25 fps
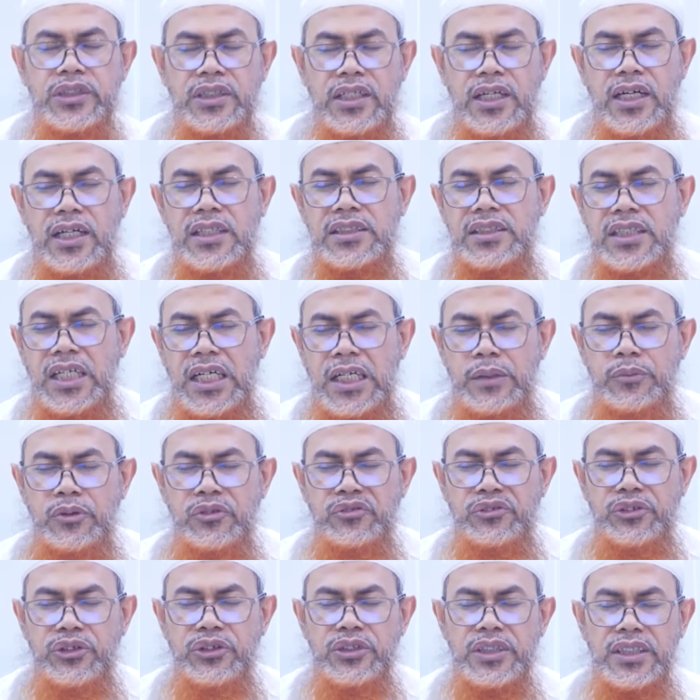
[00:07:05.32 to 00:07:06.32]
Ashabul
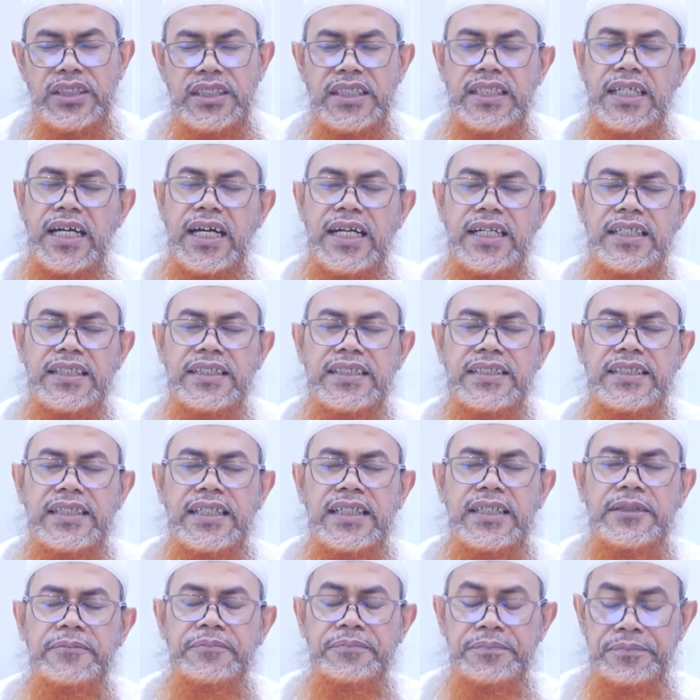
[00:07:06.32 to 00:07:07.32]
furud ini
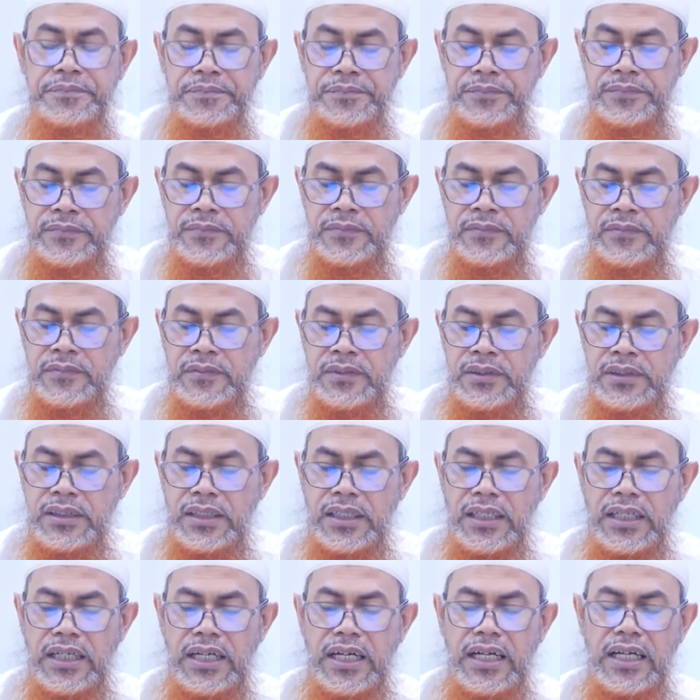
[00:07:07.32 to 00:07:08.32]
artinya
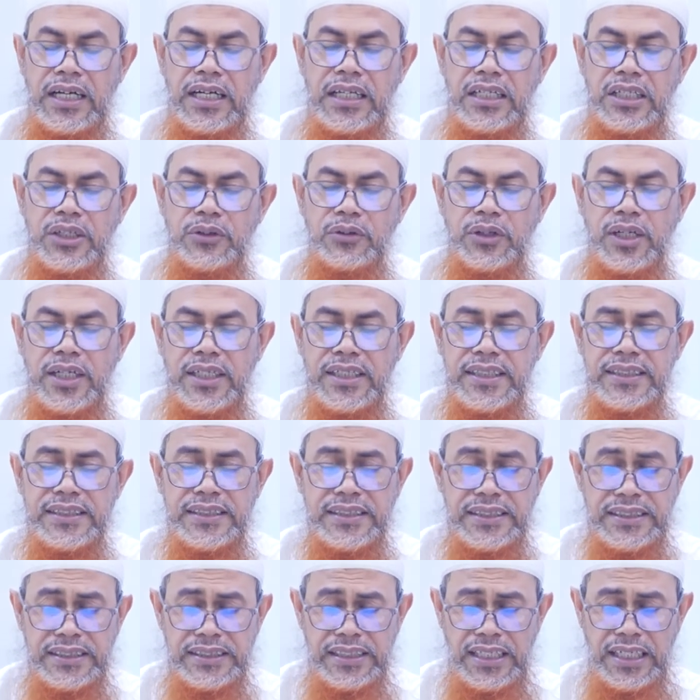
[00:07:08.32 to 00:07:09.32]
ahli
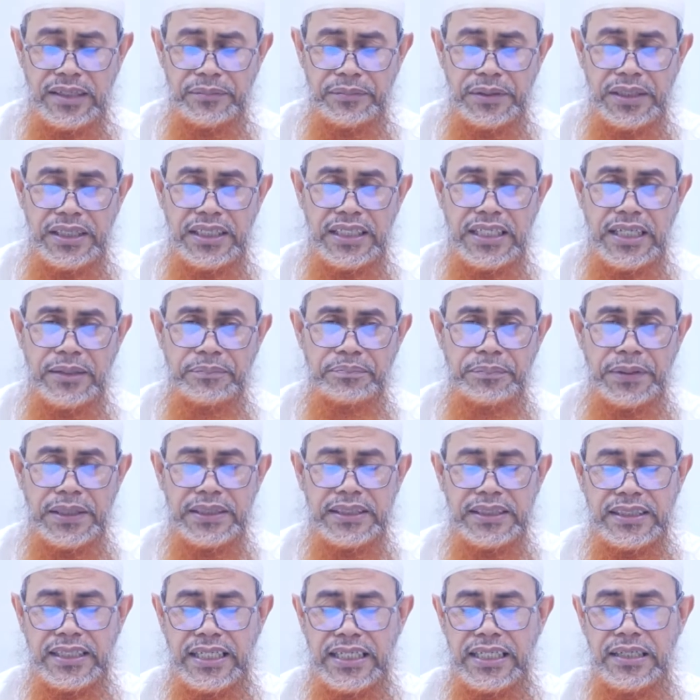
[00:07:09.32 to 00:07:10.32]
waris yang
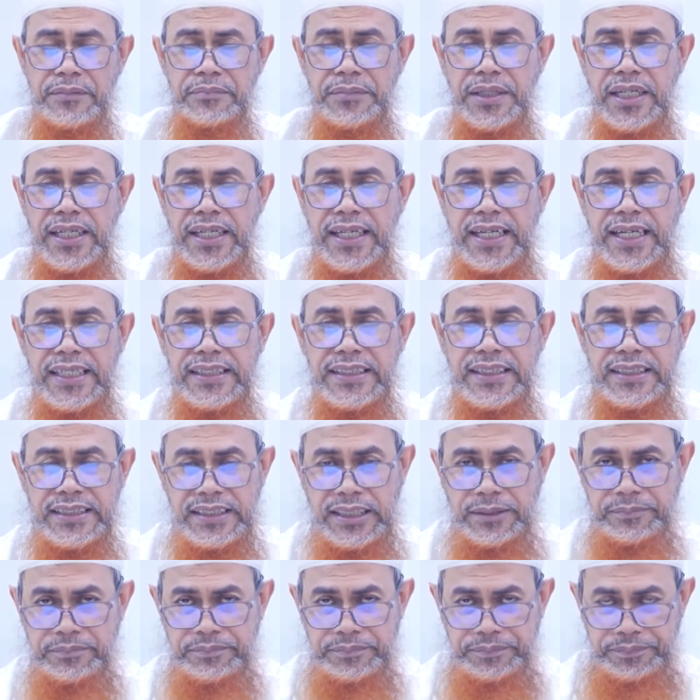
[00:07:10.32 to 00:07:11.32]
mendapatkan bagian tetap.